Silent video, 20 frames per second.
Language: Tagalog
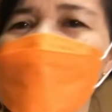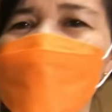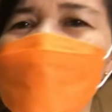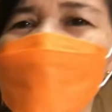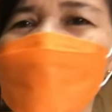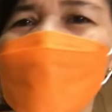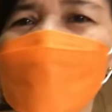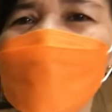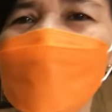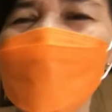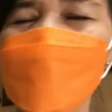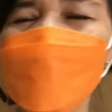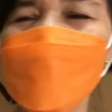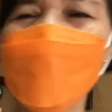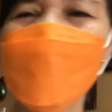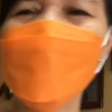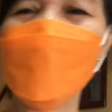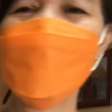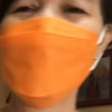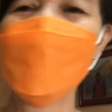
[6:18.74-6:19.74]

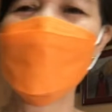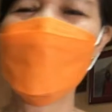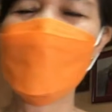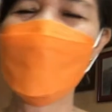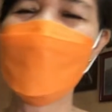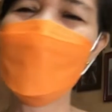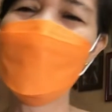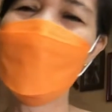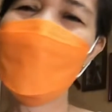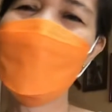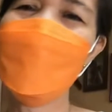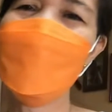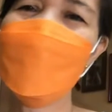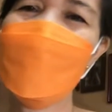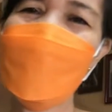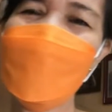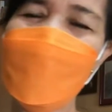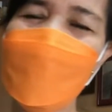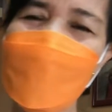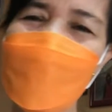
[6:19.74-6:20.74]
uh, see you on
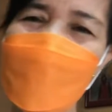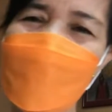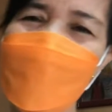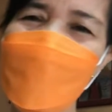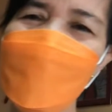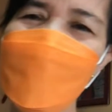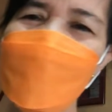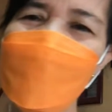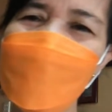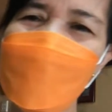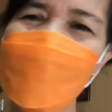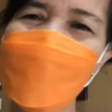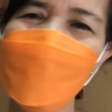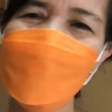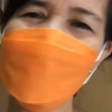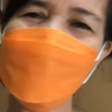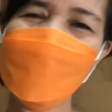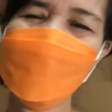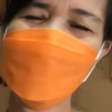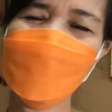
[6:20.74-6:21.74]
my next
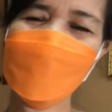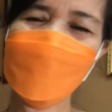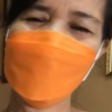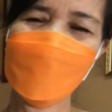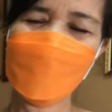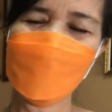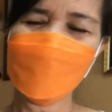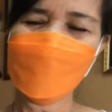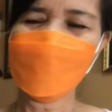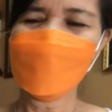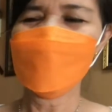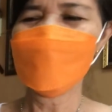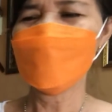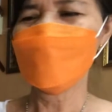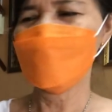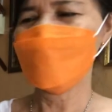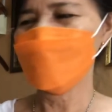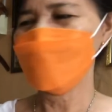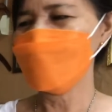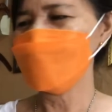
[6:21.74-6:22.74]
vlog mm.
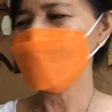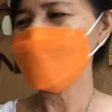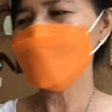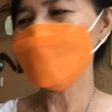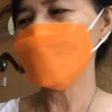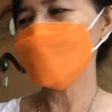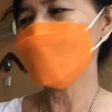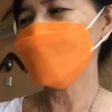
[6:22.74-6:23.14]
pasensya na kayo